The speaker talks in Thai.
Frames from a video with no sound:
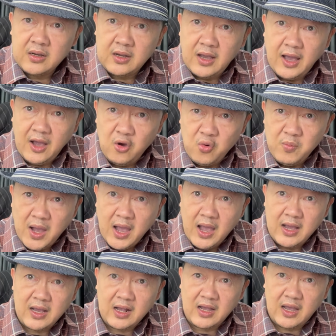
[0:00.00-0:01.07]
เข้ามา
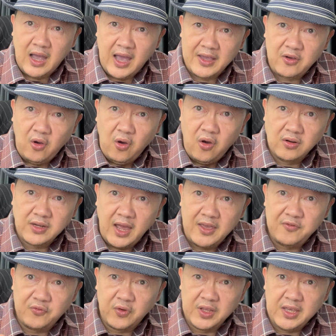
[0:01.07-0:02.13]
ขายของได้
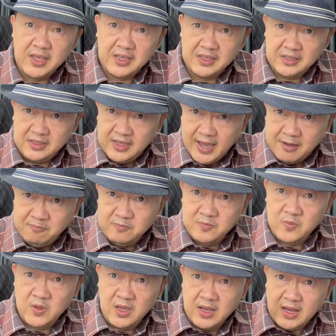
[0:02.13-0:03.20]
ฟรี
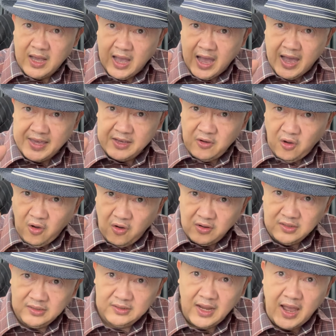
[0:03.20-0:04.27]
ย้ำขายของ
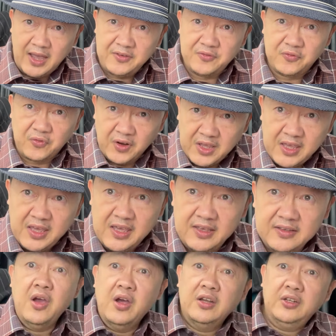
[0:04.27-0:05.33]
ได้ฟรี
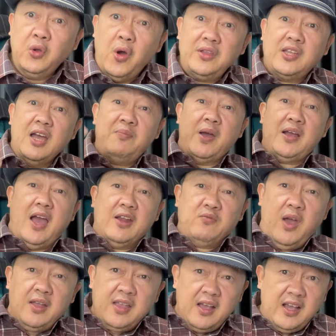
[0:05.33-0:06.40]
โดยเธอประกาศ
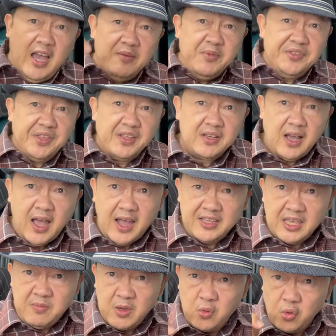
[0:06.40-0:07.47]
ว่าถ้าใครมีสินค้า
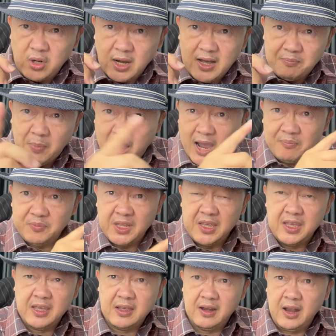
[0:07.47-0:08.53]
ที่มีคุณภาพดี
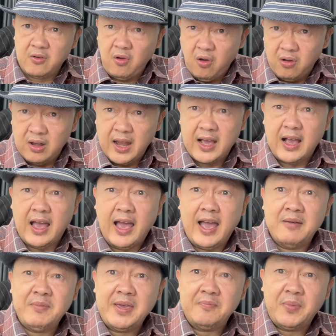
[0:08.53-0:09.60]
แล้วก็ราคา
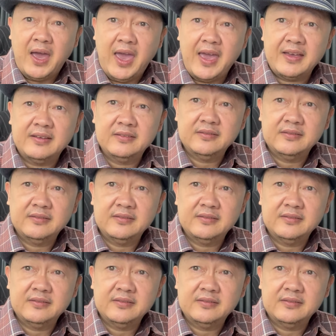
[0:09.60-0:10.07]
ไม่แพง